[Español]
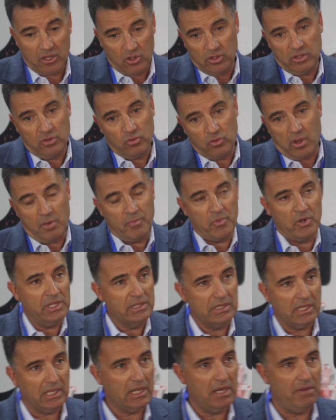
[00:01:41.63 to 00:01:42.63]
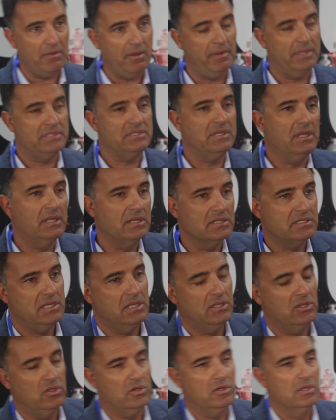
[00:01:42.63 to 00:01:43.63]
donde un componente clave va a seguir
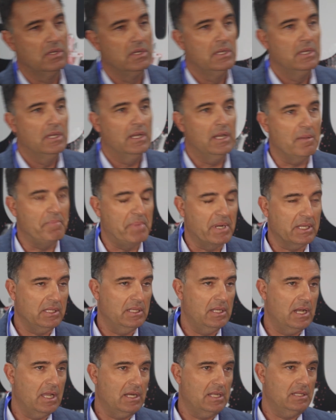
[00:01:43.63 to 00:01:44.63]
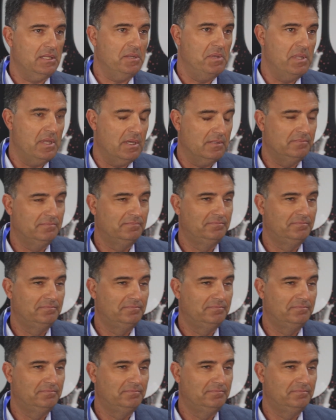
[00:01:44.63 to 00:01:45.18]
siendo la parte de la creatividad.